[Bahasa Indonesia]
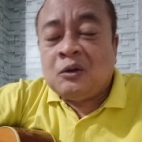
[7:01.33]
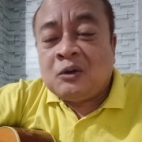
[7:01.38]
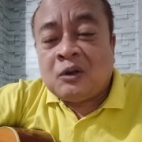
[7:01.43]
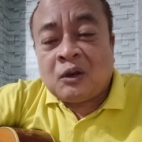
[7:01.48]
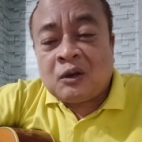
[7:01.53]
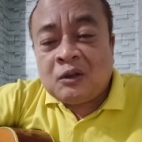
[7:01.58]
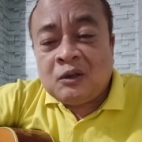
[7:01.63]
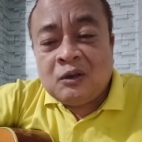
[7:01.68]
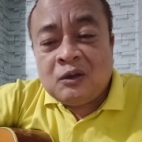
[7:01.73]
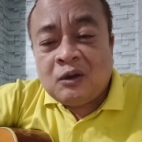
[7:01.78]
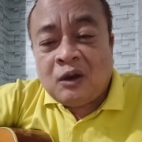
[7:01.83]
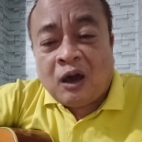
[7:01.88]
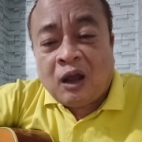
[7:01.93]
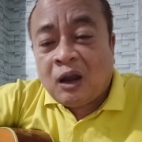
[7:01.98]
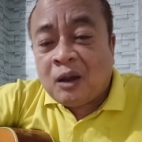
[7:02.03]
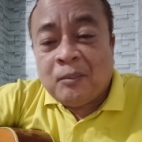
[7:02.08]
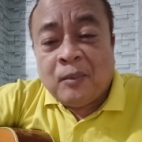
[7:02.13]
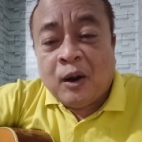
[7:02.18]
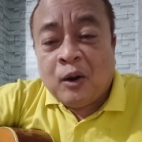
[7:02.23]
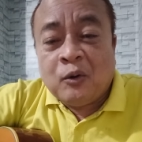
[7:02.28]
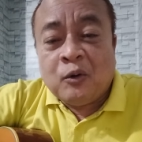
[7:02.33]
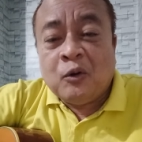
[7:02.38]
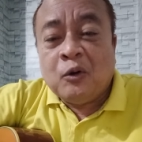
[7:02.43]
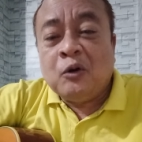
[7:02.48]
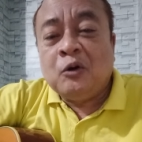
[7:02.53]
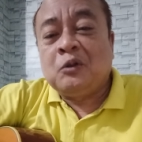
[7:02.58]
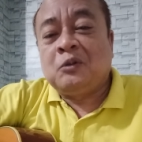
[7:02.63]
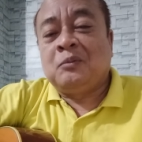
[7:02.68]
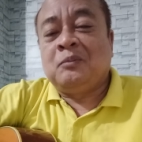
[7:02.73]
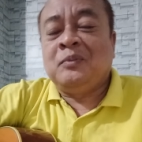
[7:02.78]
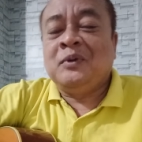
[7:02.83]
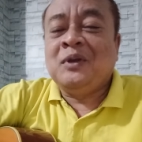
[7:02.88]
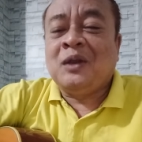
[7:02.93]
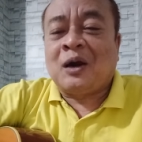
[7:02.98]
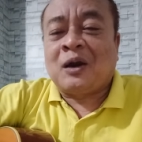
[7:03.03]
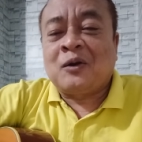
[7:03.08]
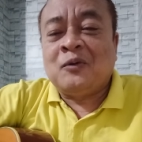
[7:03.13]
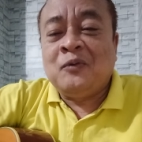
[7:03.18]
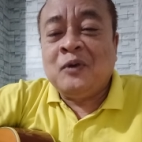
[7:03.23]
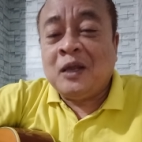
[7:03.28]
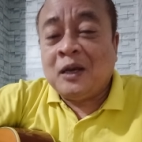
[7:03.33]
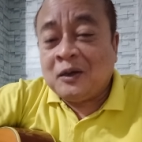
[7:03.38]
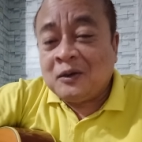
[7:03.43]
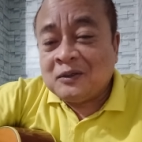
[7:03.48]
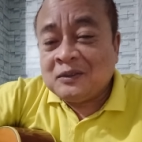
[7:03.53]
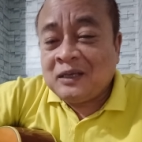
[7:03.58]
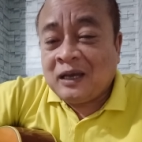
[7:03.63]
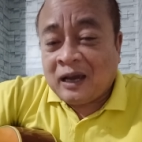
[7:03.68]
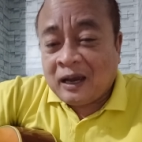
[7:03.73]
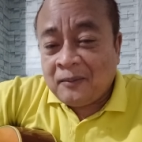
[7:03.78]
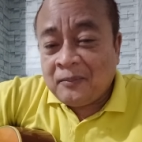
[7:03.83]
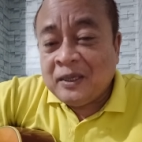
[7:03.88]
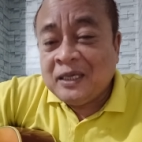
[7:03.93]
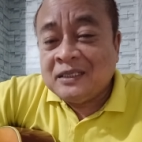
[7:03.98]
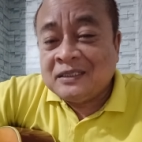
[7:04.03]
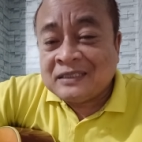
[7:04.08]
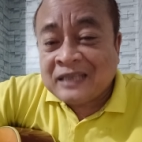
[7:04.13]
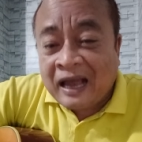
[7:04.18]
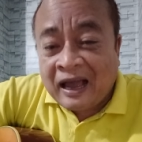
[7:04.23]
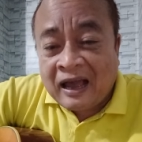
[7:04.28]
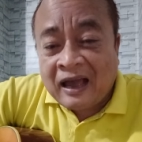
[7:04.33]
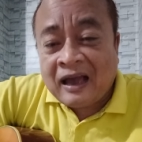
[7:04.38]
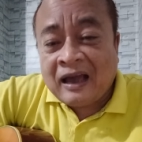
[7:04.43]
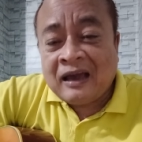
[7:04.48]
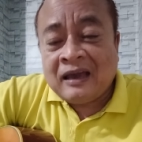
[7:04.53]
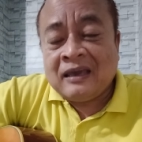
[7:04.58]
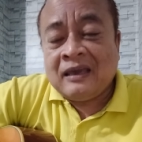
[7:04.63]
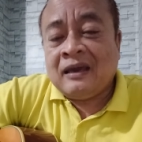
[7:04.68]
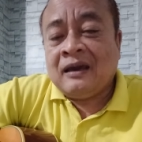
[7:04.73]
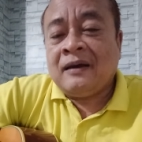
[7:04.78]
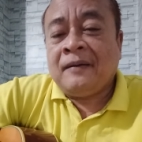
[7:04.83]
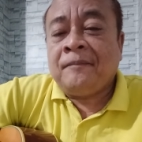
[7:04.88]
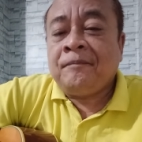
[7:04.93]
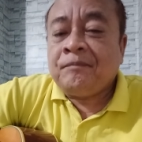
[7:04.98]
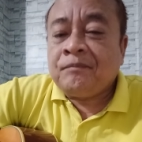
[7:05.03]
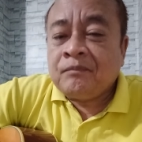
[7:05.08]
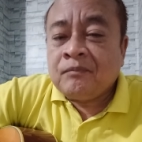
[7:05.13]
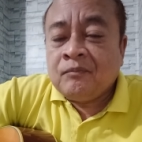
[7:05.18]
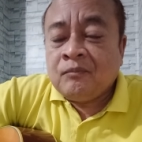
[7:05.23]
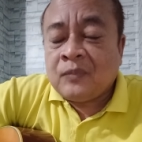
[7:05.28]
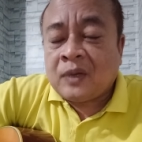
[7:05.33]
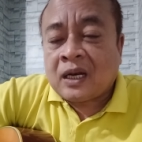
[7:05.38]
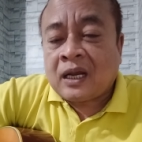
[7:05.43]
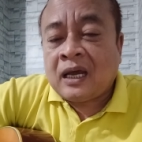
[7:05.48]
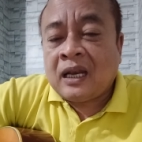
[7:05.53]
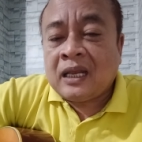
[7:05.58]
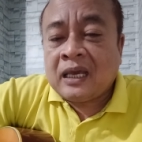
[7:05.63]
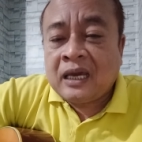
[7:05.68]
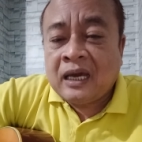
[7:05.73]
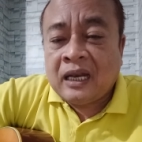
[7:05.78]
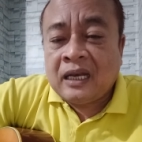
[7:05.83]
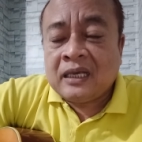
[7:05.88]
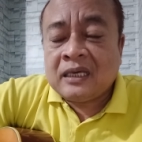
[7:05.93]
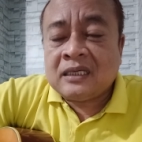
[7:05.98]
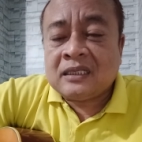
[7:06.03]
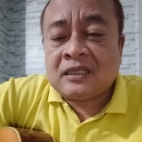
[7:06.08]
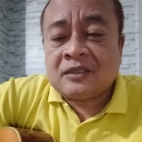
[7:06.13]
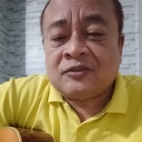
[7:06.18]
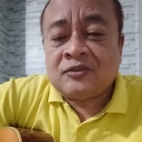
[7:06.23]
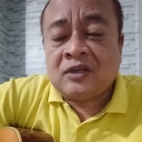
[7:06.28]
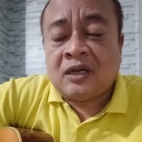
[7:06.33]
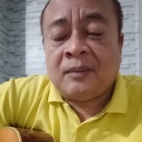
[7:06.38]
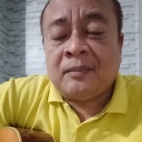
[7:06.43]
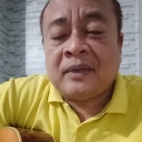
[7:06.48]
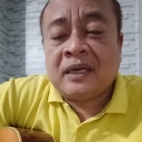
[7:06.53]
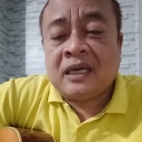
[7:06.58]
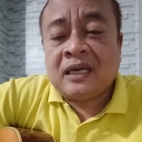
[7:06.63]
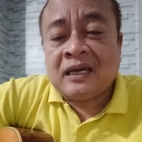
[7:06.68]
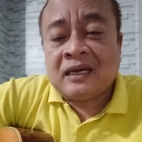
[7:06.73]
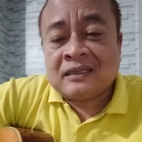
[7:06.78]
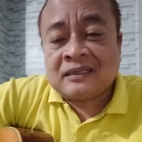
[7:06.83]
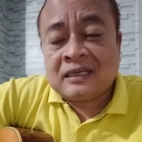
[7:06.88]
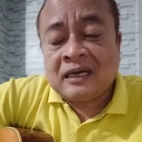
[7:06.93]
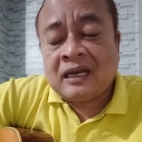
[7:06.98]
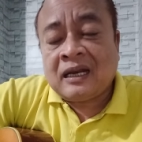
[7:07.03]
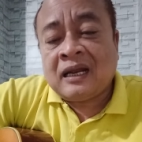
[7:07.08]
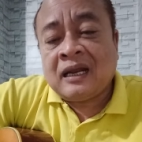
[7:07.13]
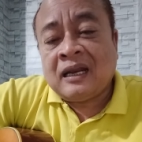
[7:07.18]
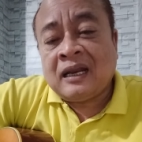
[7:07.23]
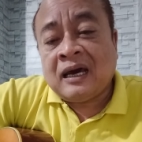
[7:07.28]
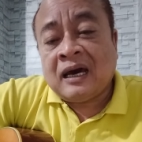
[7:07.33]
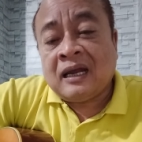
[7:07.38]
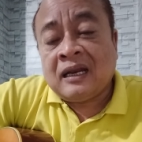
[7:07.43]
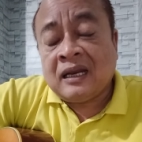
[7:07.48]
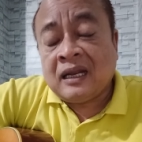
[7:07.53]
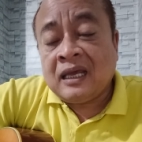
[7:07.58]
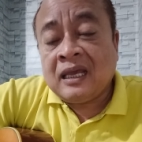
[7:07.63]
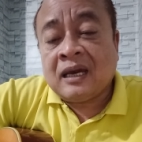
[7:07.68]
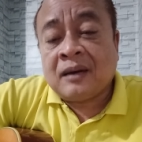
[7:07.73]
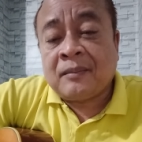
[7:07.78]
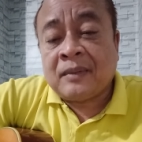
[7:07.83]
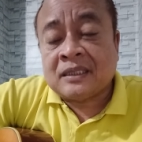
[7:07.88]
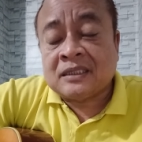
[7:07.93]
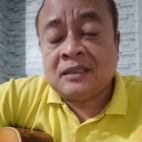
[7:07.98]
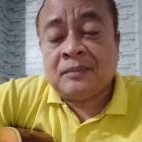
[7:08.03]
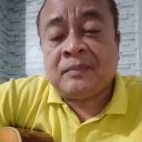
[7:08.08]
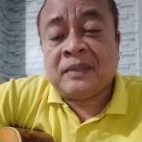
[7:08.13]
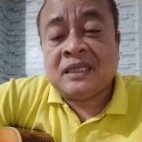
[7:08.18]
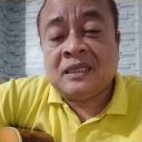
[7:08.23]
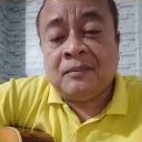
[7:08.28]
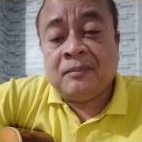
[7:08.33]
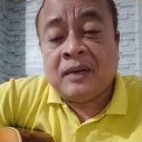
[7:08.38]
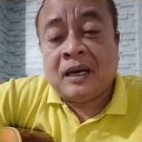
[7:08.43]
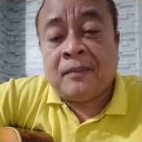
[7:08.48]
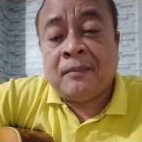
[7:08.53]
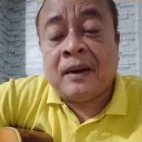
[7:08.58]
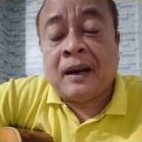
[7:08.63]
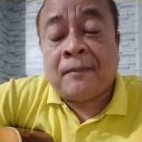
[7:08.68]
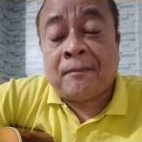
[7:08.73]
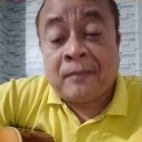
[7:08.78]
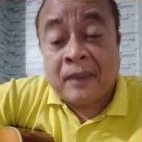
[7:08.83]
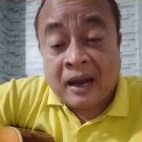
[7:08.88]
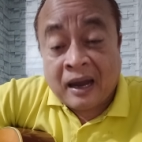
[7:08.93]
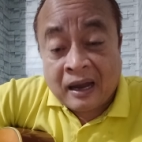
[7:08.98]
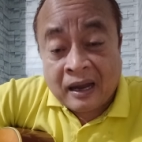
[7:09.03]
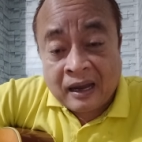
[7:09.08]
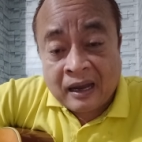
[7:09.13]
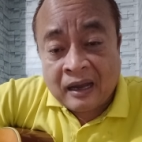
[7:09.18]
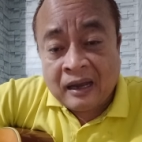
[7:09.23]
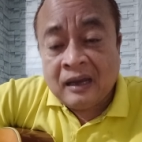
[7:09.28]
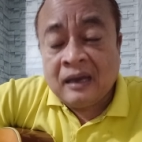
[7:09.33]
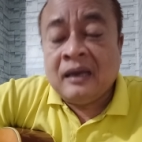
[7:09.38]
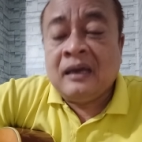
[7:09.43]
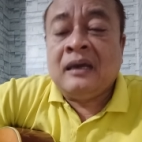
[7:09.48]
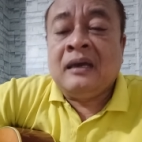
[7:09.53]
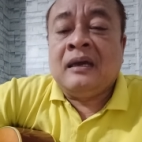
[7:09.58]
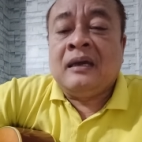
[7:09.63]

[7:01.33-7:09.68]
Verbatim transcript: dari alam maut pindah ke Firdaus ya nggak bisa ya Berkali-kali kita sudah mengingatkan Anda-anda yang masih penyembah Bapa.